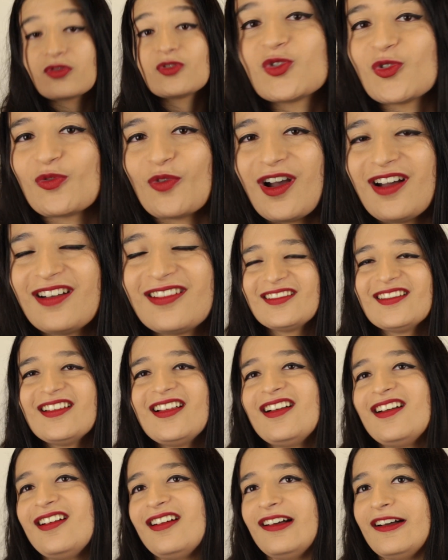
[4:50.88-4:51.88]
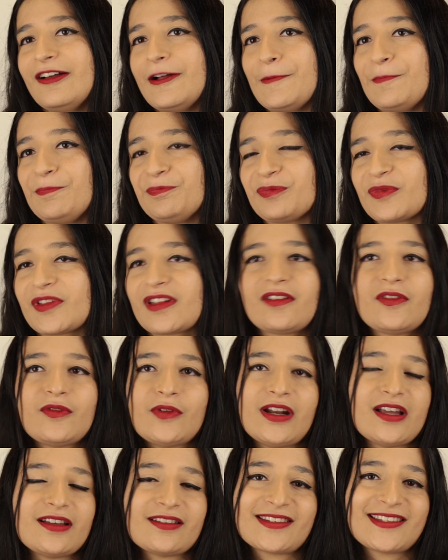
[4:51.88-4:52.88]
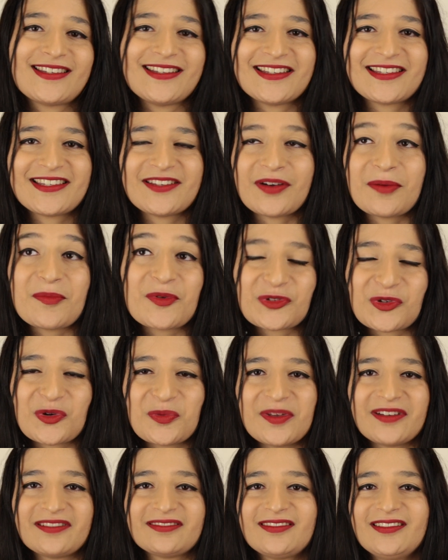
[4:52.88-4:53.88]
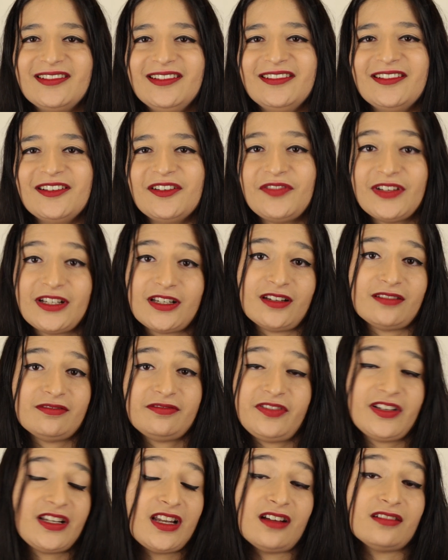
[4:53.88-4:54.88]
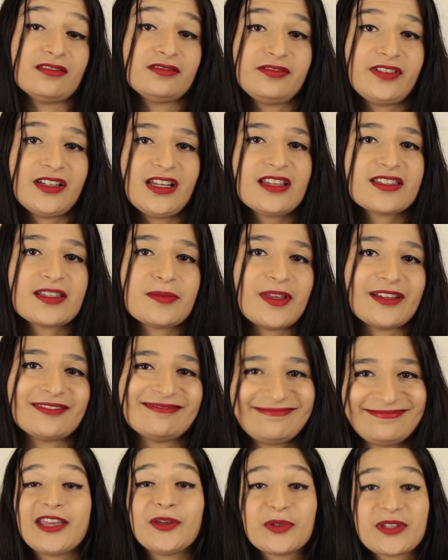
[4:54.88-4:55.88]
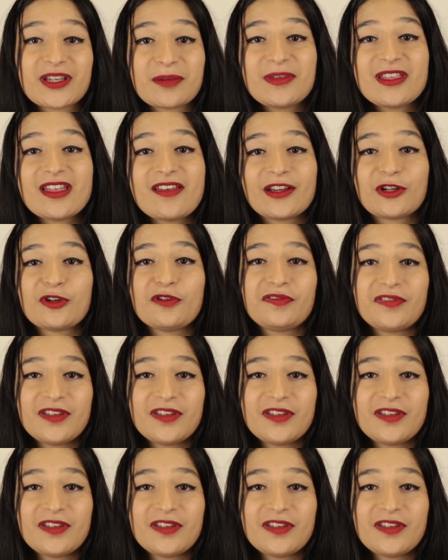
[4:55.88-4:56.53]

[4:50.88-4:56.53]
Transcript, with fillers: je, vois. Euh, voilà, c'est vraiment trop bien. Euh, faites-la, faites-la, c'est bien. Et on termine avec le